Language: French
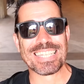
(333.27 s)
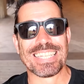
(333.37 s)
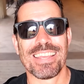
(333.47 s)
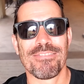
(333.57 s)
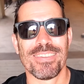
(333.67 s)

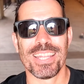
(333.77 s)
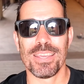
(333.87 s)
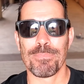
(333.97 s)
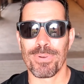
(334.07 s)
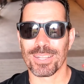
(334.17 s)
J'ai
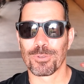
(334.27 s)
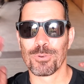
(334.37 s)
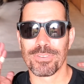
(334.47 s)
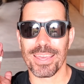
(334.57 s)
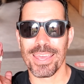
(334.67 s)
fini par
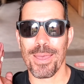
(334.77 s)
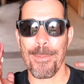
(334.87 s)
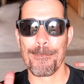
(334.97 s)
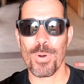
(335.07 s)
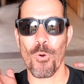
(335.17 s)
trouver
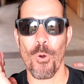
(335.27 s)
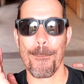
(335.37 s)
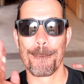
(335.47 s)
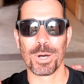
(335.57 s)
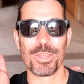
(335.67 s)
mon
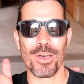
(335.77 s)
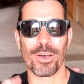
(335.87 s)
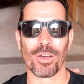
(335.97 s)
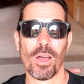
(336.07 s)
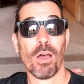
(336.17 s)

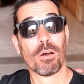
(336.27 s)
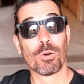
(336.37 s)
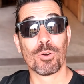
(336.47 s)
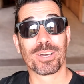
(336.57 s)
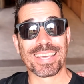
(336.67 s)
bonheur
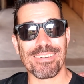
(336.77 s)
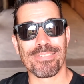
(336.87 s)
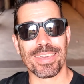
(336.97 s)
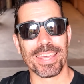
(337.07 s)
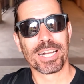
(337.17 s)
au
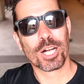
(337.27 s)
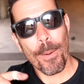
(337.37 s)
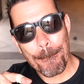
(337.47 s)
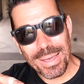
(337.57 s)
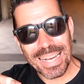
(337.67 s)
café
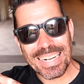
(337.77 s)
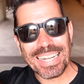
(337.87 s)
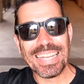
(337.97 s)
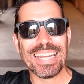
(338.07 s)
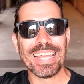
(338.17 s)

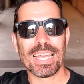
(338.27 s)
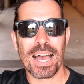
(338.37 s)
Gamberini,